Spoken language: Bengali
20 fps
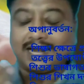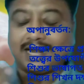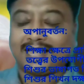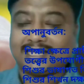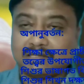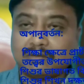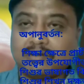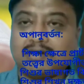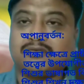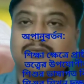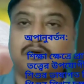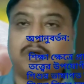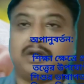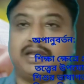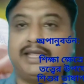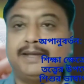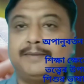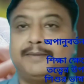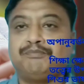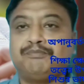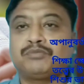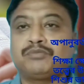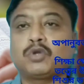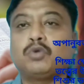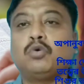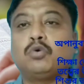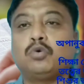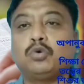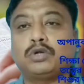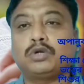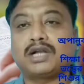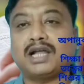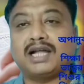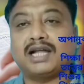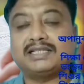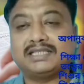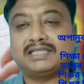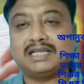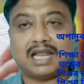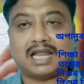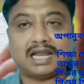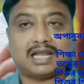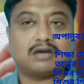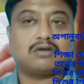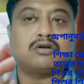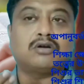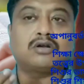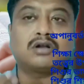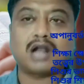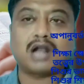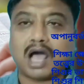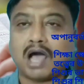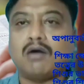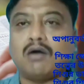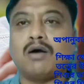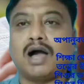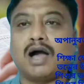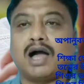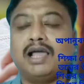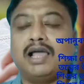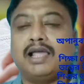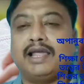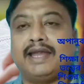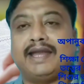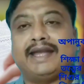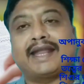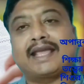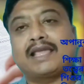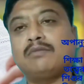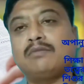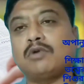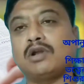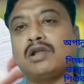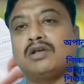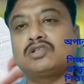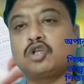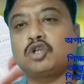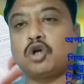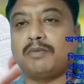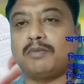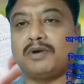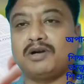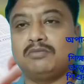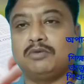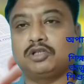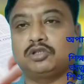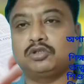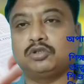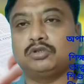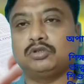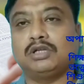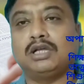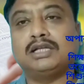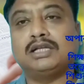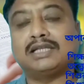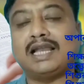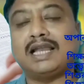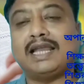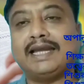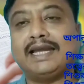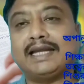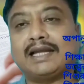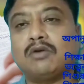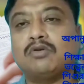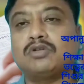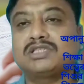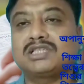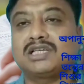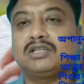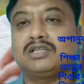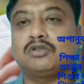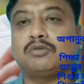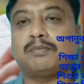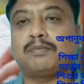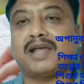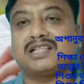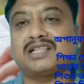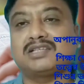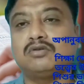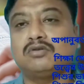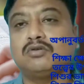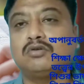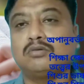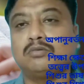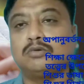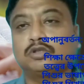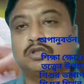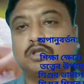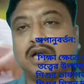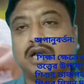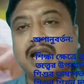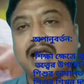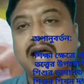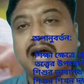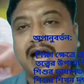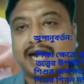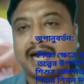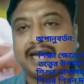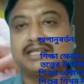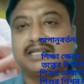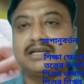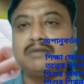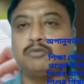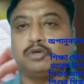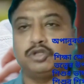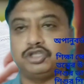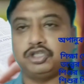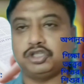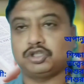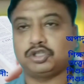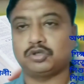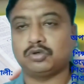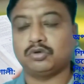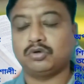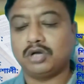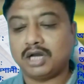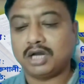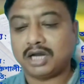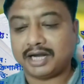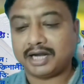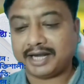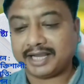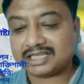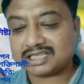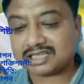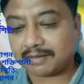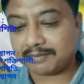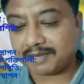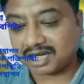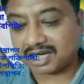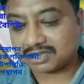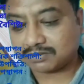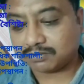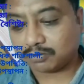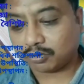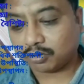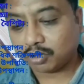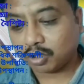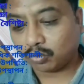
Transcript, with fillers: না দেওয়ার ফলে কুকুরটার যে লালাক্ষর না হওয়া এটাকে বলা হচ্ছে অপনুবর্তন তাহলে এটা হচ্ছে কিন্তু প্রাচীন অনুবর্তনের আরেকটি বৈশিষ্ট্য নেক্সট আমি আসব